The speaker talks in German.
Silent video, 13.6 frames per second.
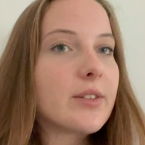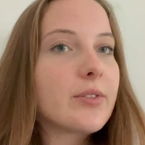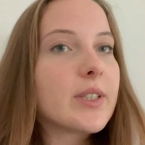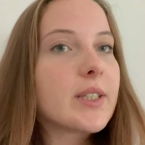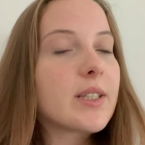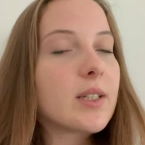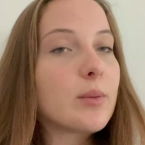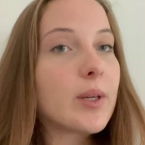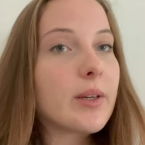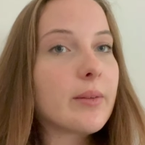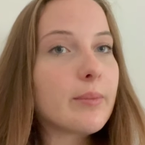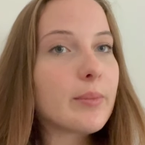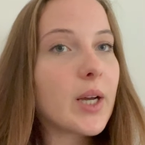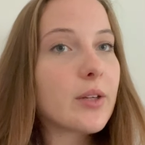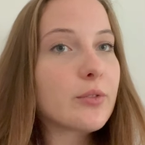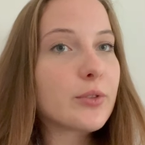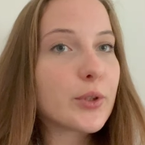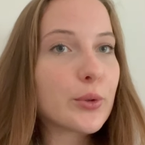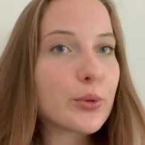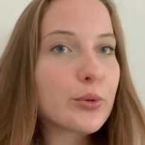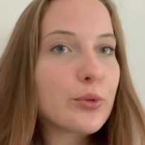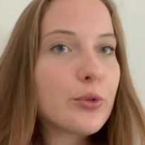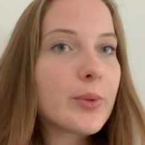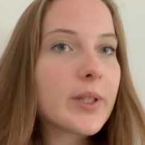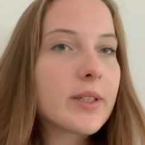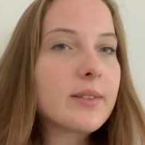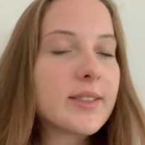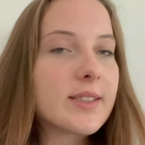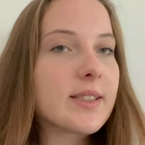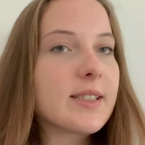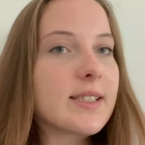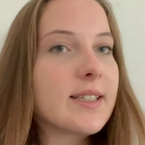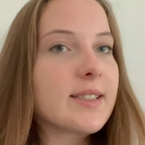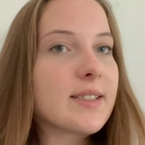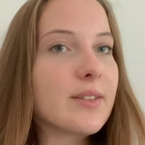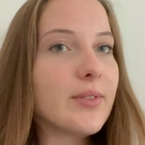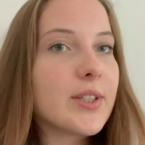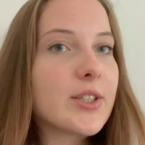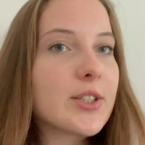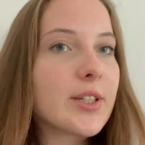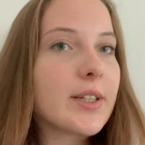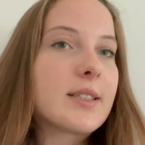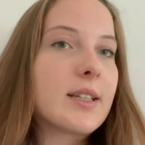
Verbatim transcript: findet dann am Anfang Oktober quasi das erste Event statt.